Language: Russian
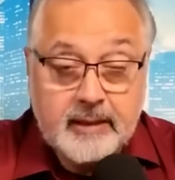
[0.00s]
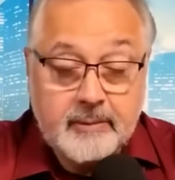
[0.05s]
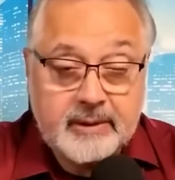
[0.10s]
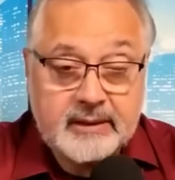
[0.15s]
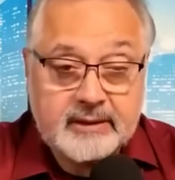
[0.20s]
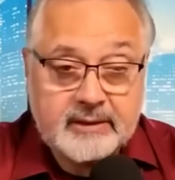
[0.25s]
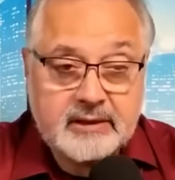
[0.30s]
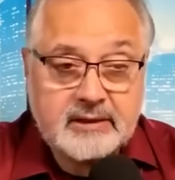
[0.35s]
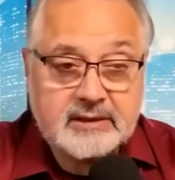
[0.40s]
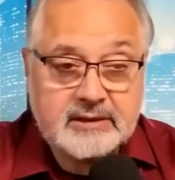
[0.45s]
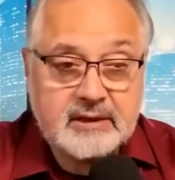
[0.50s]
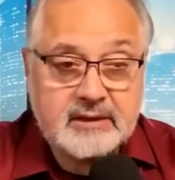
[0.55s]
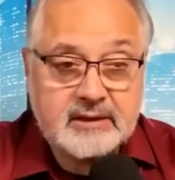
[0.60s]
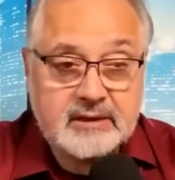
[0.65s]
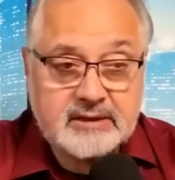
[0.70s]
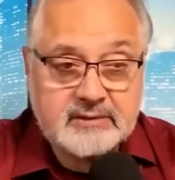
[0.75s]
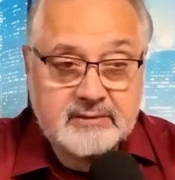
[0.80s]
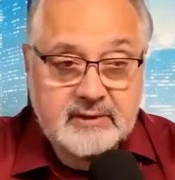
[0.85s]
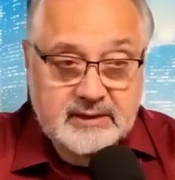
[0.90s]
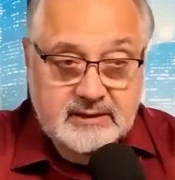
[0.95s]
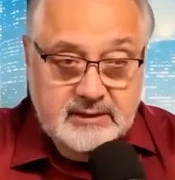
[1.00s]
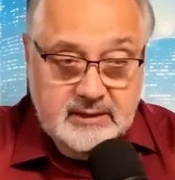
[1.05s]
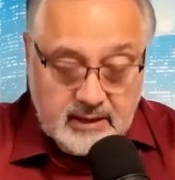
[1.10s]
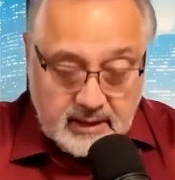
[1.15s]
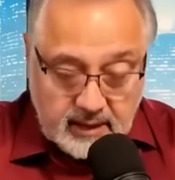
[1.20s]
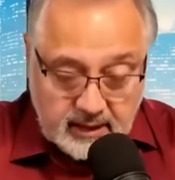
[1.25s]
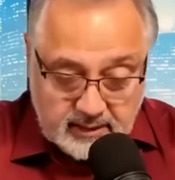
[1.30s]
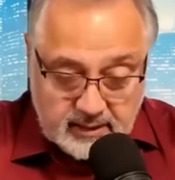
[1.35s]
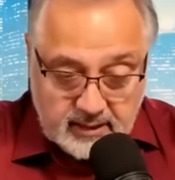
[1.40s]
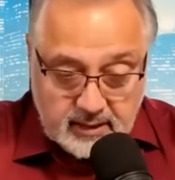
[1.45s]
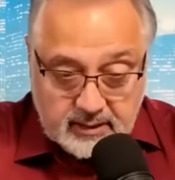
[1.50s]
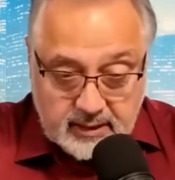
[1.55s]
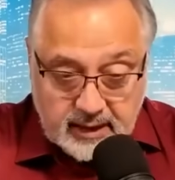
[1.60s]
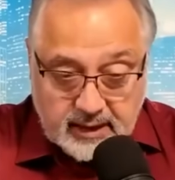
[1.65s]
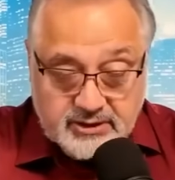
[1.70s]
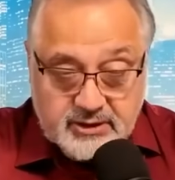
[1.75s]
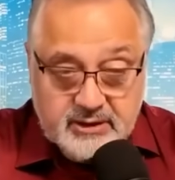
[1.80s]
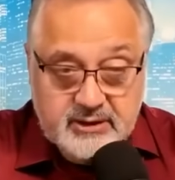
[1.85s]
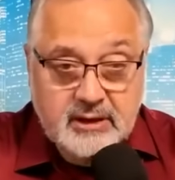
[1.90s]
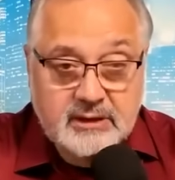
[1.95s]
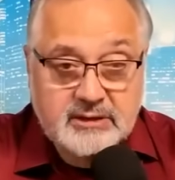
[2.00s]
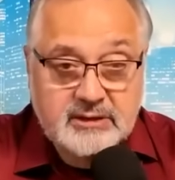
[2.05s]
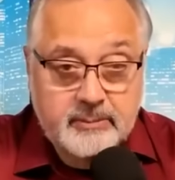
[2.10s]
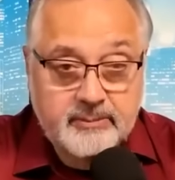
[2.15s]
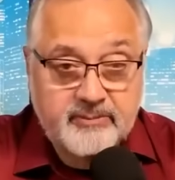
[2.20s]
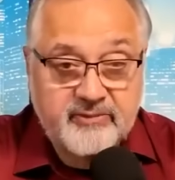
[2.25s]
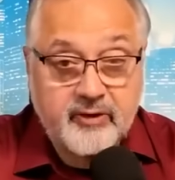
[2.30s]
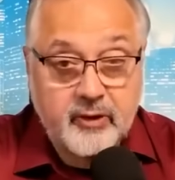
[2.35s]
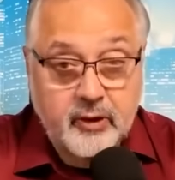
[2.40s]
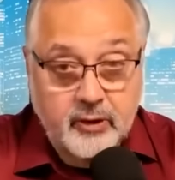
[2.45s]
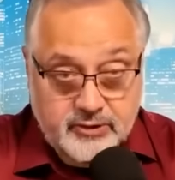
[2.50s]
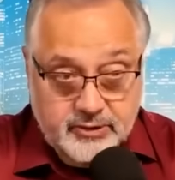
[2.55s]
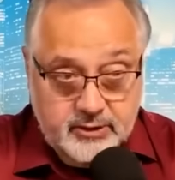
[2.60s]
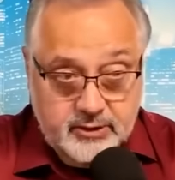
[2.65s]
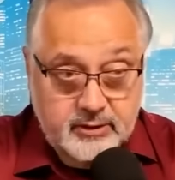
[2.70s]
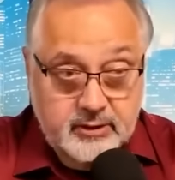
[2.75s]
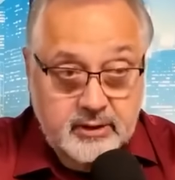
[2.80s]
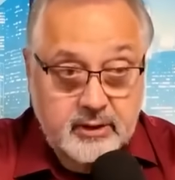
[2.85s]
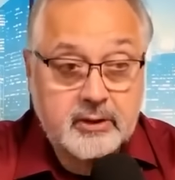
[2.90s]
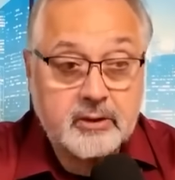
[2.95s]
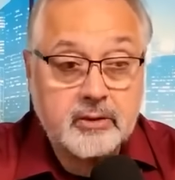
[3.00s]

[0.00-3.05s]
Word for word: По-английски называется ideological subversion,